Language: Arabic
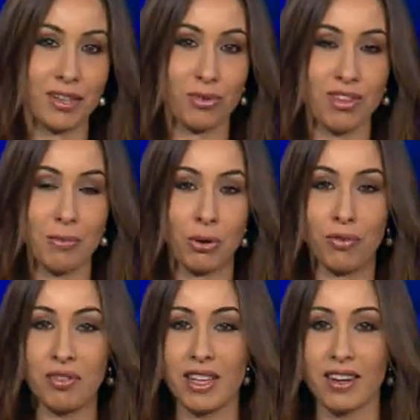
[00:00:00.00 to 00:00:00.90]

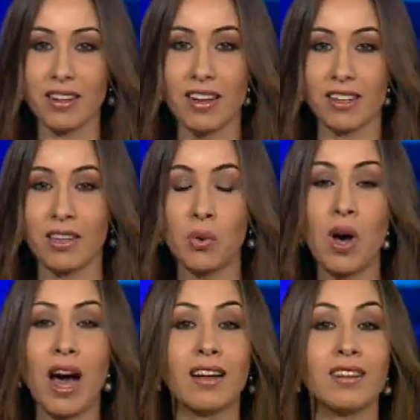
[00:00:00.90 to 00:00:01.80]
نتابع فيه إلقاء
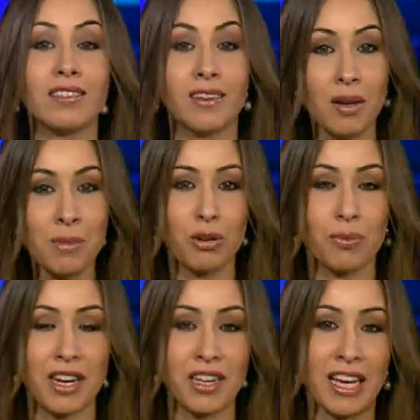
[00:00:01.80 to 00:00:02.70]
الضوء على الدراما
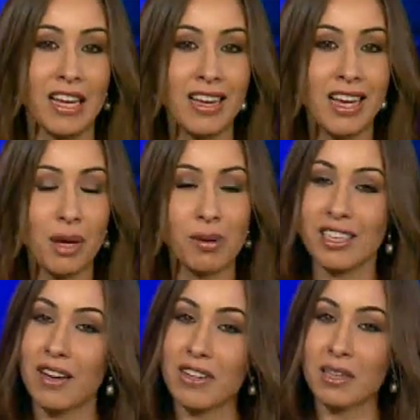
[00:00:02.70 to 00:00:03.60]
اللبنانية
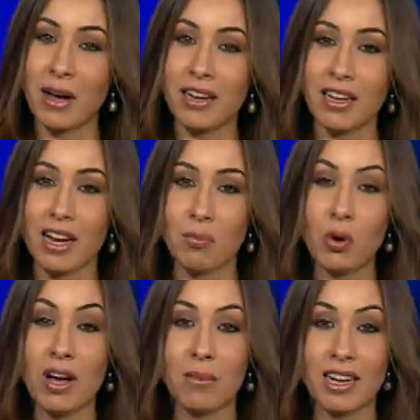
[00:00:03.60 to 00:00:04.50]
بالإضافة طبعا إلى
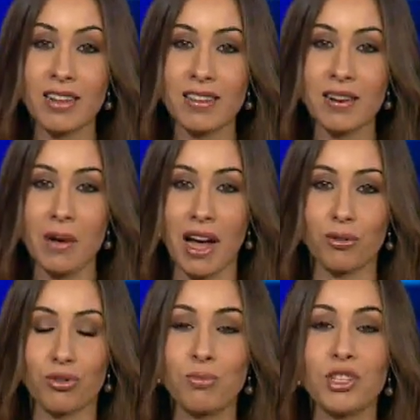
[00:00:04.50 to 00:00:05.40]
مقابلات مع
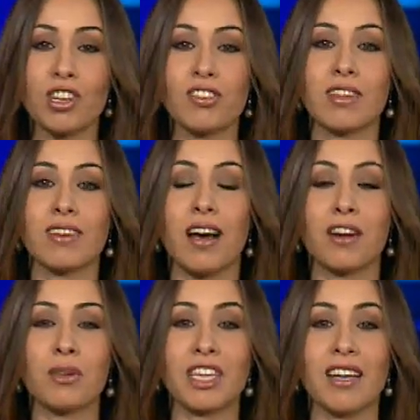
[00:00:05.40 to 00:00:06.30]
نجوم الشاشة
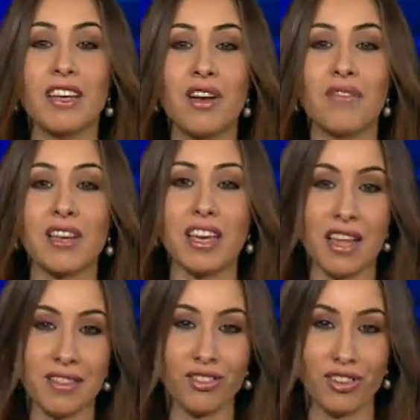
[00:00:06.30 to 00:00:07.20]
العربية في
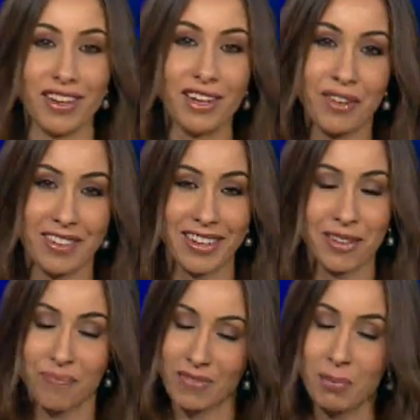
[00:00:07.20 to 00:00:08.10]
هذا الشهر الفضيل
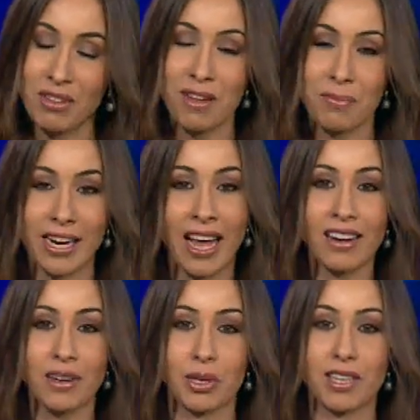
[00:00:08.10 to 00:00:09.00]
نبدأ
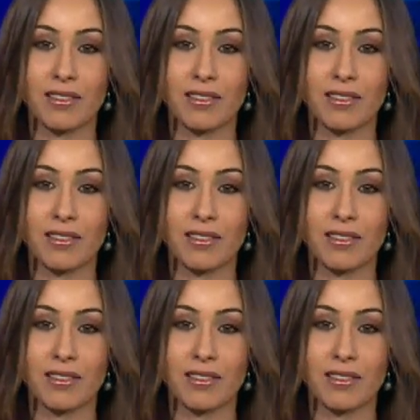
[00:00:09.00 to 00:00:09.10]
بالعناوين